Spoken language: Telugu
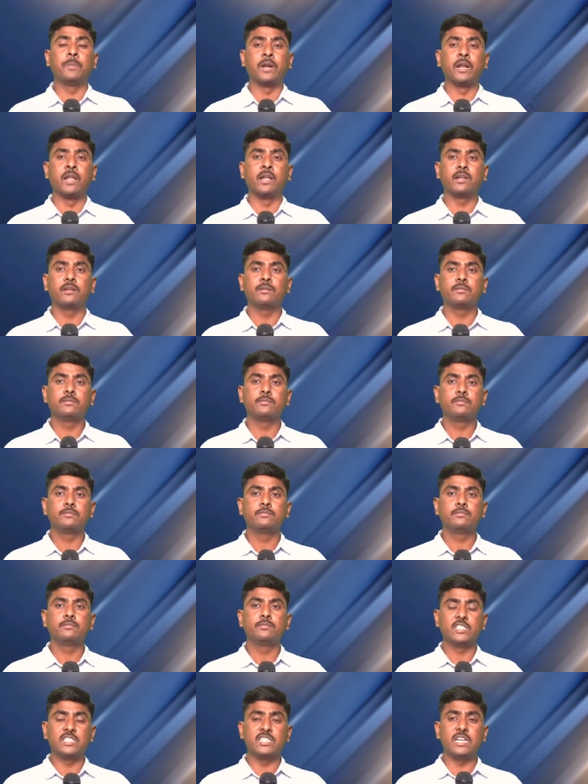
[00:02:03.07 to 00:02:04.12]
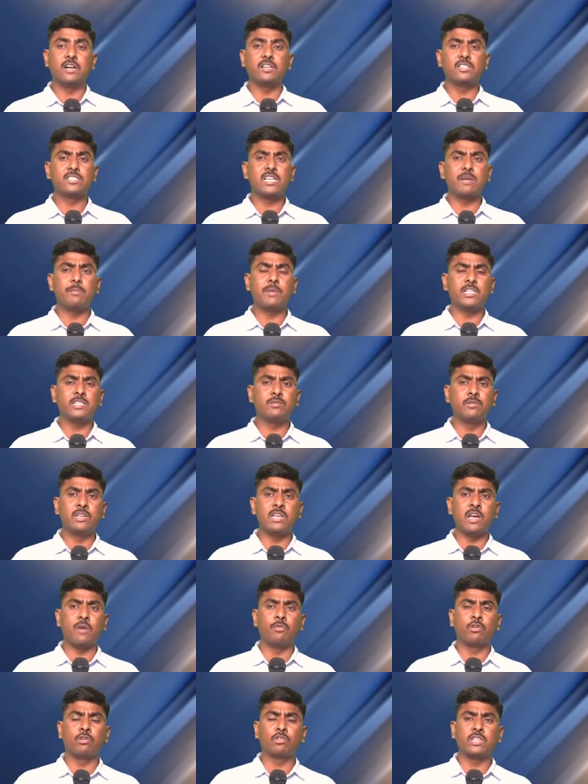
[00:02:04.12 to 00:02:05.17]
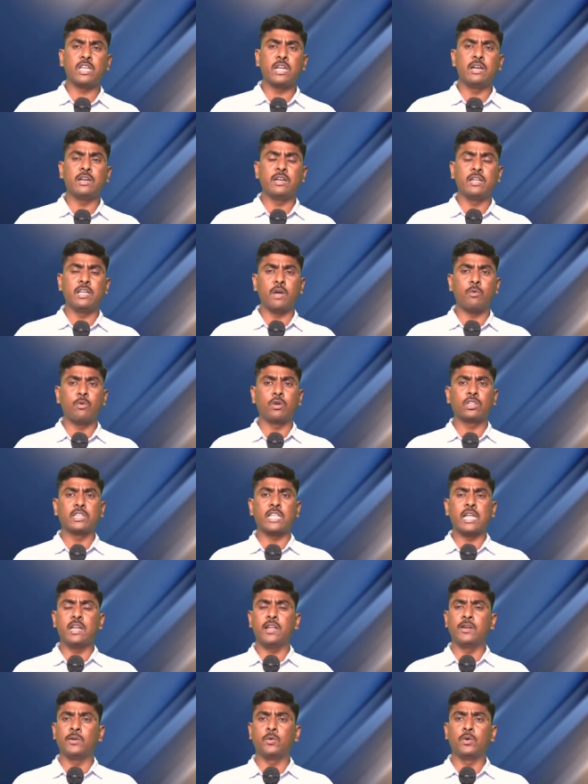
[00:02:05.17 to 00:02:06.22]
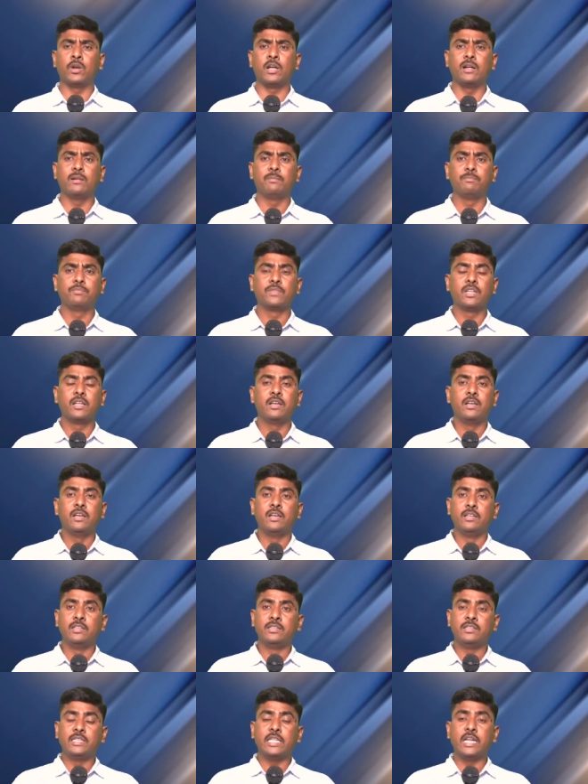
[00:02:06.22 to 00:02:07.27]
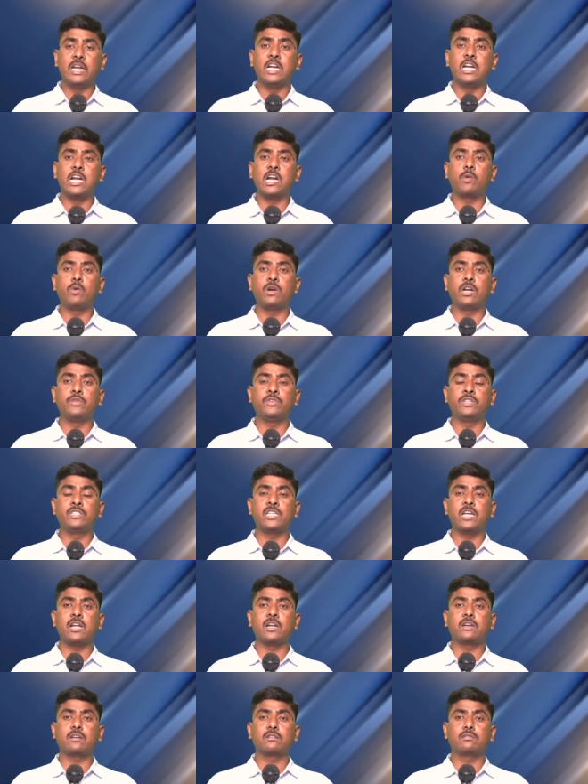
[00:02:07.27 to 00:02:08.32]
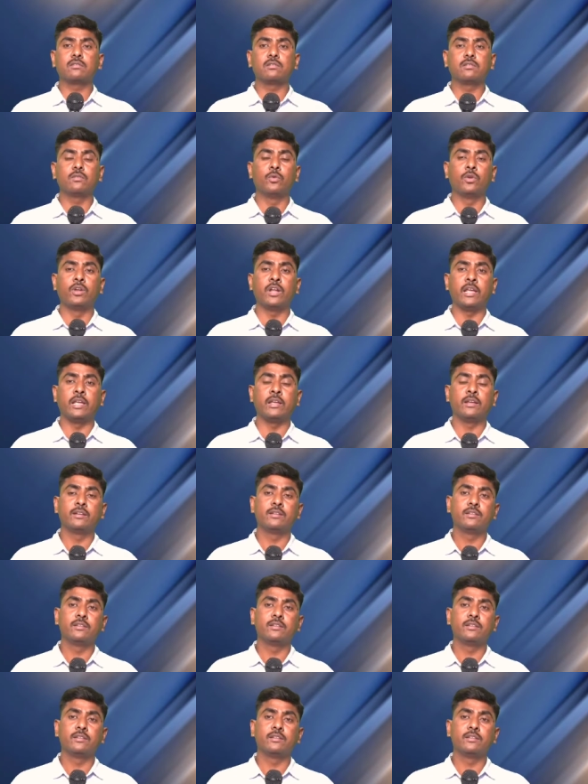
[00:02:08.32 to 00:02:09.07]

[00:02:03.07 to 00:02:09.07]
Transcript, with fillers: పిల్లలు ఈనాడు సమాజంలో ఎవరు తండ్రి ఎవరు తల్లి అని కూడా తిరిగినటువంటి విషయాలు ఉన్నాయి